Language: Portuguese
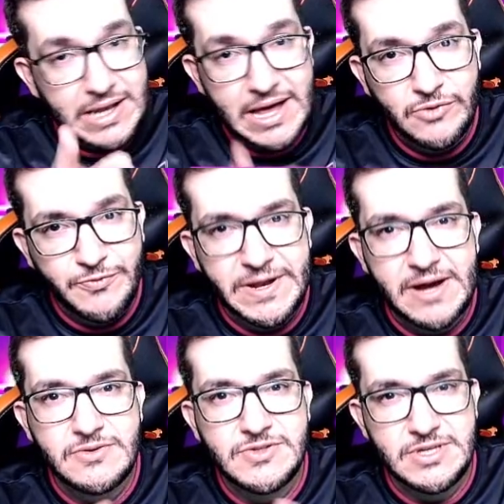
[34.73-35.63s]
lá no
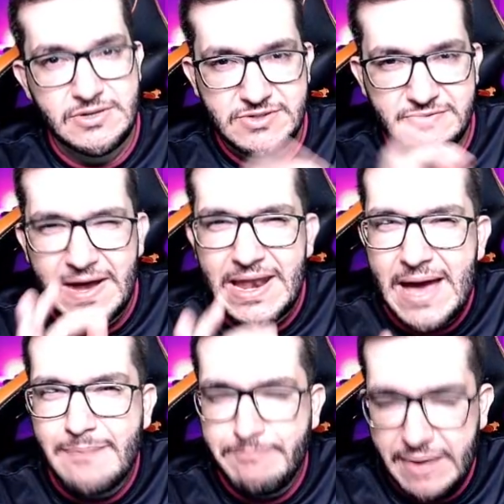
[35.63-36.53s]
finalzinho, se
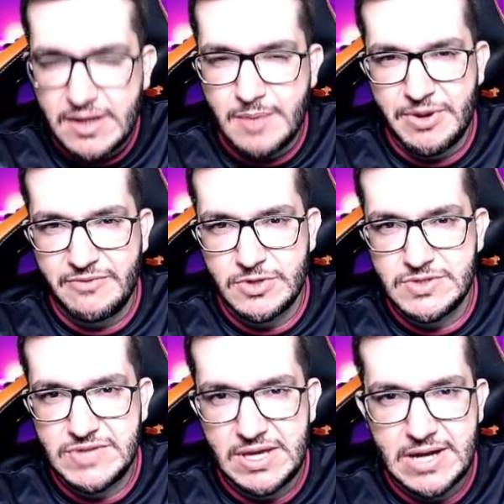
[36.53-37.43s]
valer a pena pra
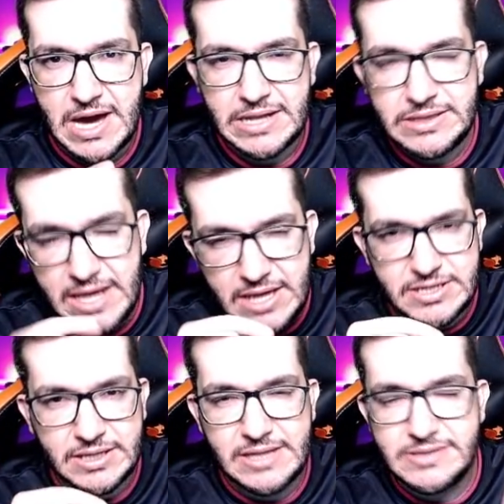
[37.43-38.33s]
você, cara,
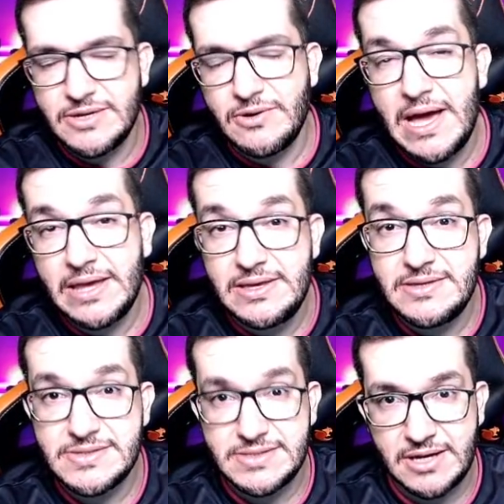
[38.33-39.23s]
deixa aquele seu like
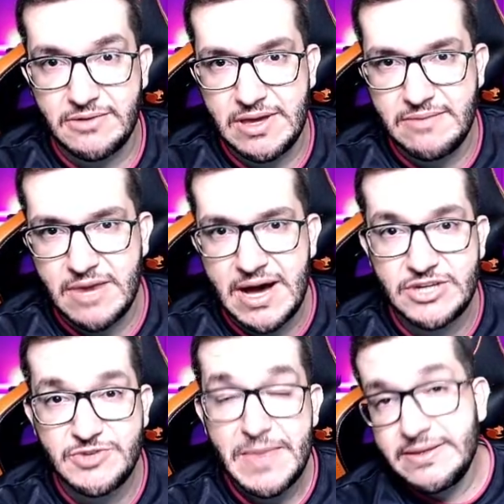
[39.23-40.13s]
insano aí
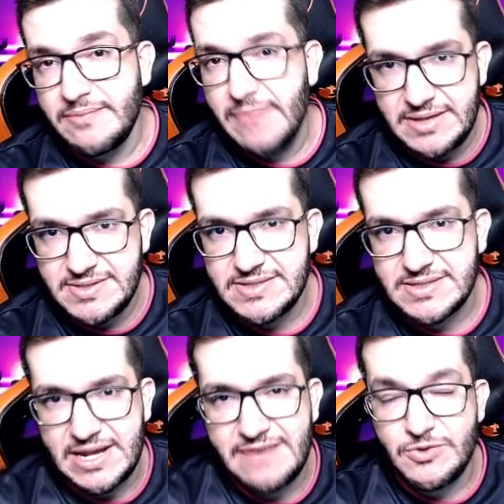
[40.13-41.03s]
embaixo e também se
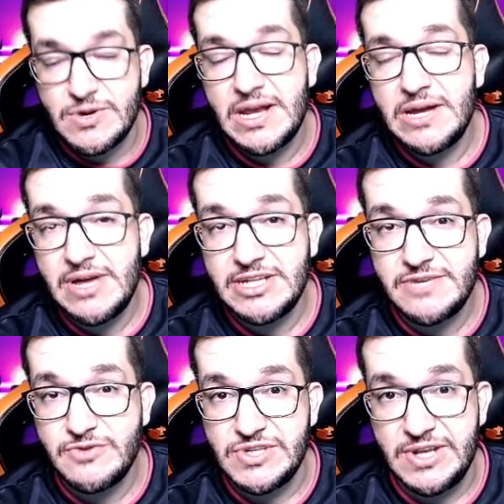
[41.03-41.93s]
inscreve no canal e
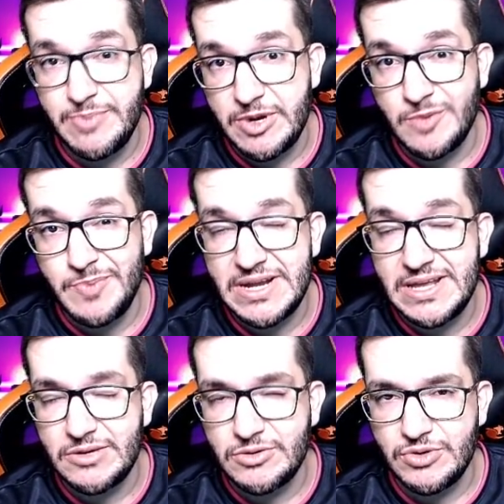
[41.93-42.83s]
ativa o sininho pra não
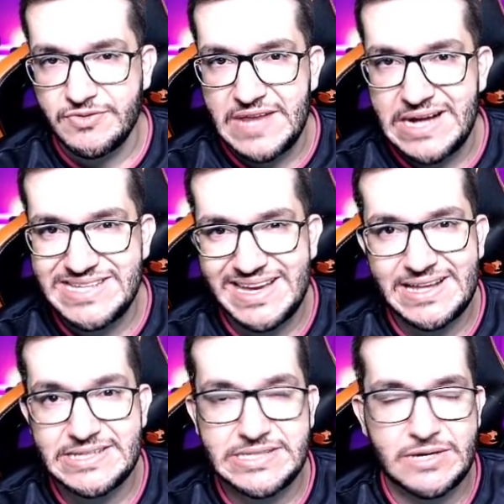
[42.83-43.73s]
perder nenhuma novidade em
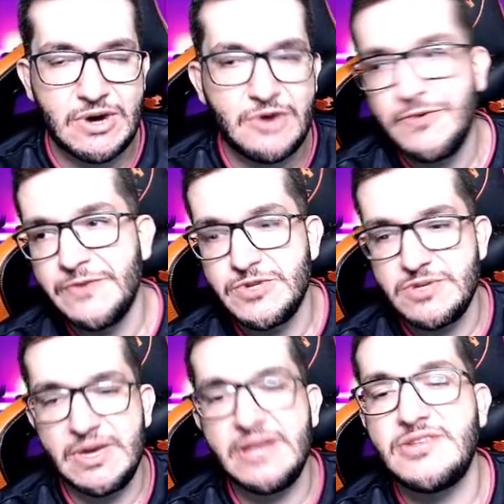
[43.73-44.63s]
relação ao FIFA
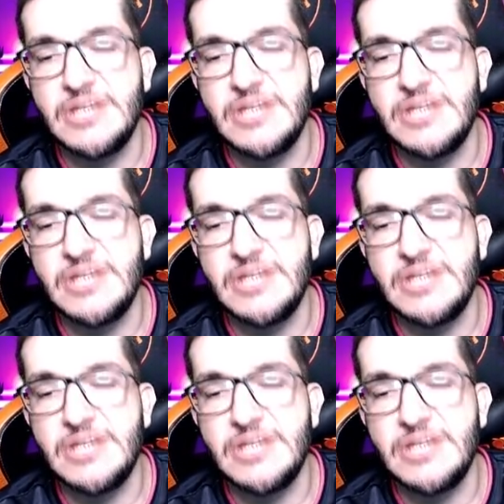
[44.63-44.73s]
Ultimate